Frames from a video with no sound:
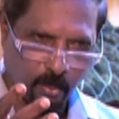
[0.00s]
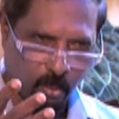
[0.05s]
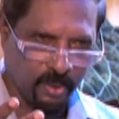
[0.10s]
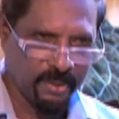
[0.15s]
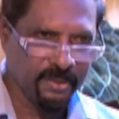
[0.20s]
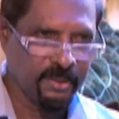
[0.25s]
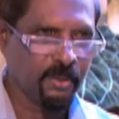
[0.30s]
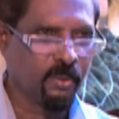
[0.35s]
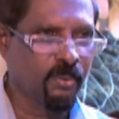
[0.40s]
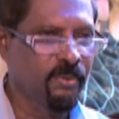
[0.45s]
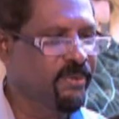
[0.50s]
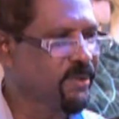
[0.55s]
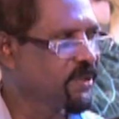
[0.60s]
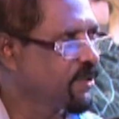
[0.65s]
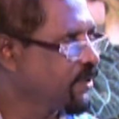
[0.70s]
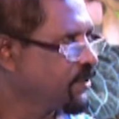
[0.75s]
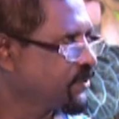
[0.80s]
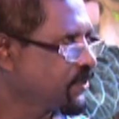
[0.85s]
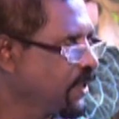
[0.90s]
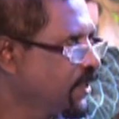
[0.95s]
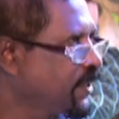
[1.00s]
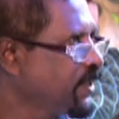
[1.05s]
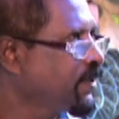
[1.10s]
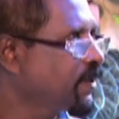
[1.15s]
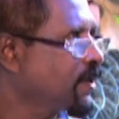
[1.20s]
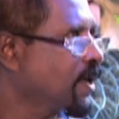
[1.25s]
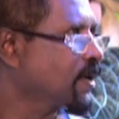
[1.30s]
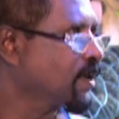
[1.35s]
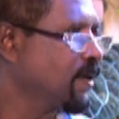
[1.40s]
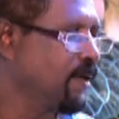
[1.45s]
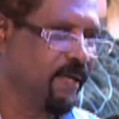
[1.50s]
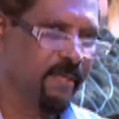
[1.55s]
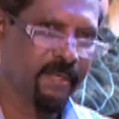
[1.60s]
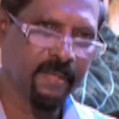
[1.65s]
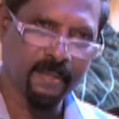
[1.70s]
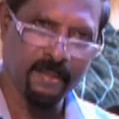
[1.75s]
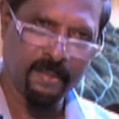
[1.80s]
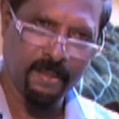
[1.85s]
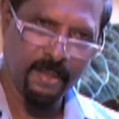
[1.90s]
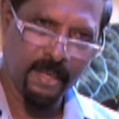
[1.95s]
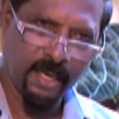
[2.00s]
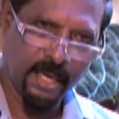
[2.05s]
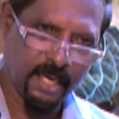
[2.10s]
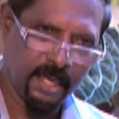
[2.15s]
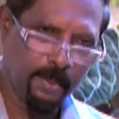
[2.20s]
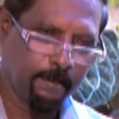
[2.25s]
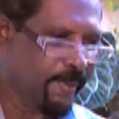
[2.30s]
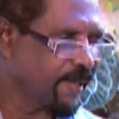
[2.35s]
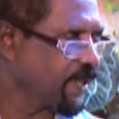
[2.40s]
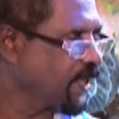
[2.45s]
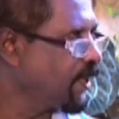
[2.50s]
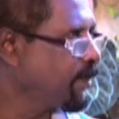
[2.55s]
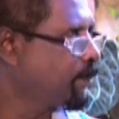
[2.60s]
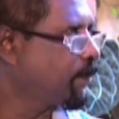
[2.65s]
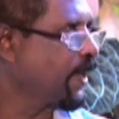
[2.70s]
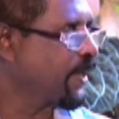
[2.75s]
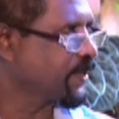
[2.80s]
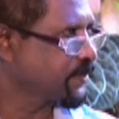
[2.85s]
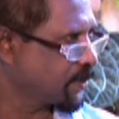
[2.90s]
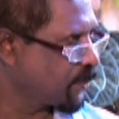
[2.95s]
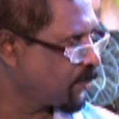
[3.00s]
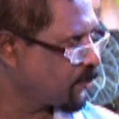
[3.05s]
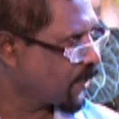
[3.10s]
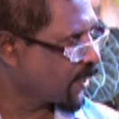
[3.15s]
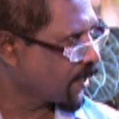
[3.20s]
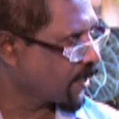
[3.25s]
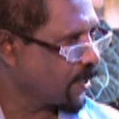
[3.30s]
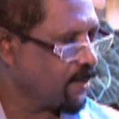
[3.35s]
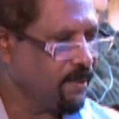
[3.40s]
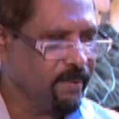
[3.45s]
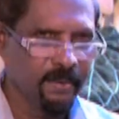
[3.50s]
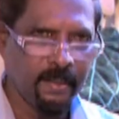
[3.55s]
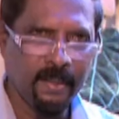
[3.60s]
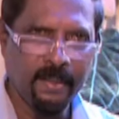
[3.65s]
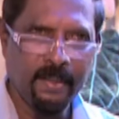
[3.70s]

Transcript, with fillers: குறைந்து கொண்டு செல்கின்றார்களா என்று அடிப்படையில் பார்த்தோமானால்